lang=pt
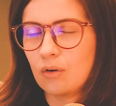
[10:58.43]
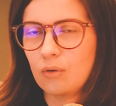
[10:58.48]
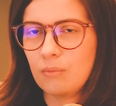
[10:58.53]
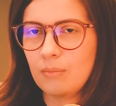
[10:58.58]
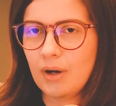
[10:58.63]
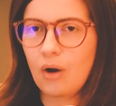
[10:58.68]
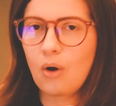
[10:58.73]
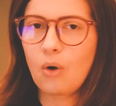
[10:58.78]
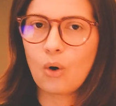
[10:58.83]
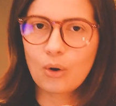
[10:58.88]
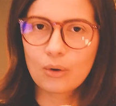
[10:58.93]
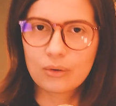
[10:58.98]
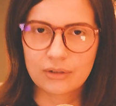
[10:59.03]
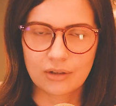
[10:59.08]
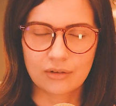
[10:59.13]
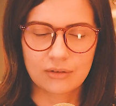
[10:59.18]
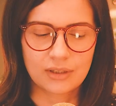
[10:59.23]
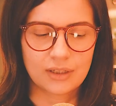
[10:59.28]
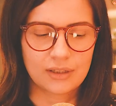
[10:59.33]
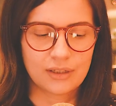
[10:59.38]
Uma
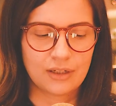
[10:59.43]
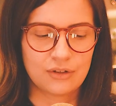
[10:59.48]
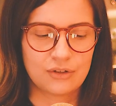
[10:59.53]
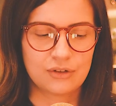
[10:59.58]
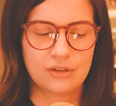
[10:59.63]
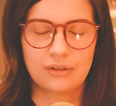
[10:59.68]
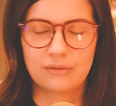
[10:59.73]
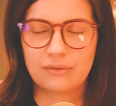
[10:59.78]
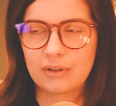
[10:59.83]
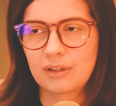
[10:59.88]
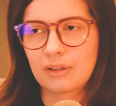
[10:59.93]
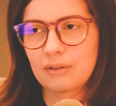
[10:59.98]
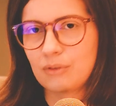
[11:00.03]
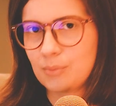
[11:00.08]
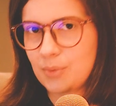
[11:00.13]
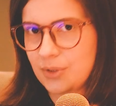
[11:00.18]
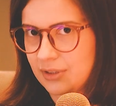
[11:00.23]
outra alternativa que eu vou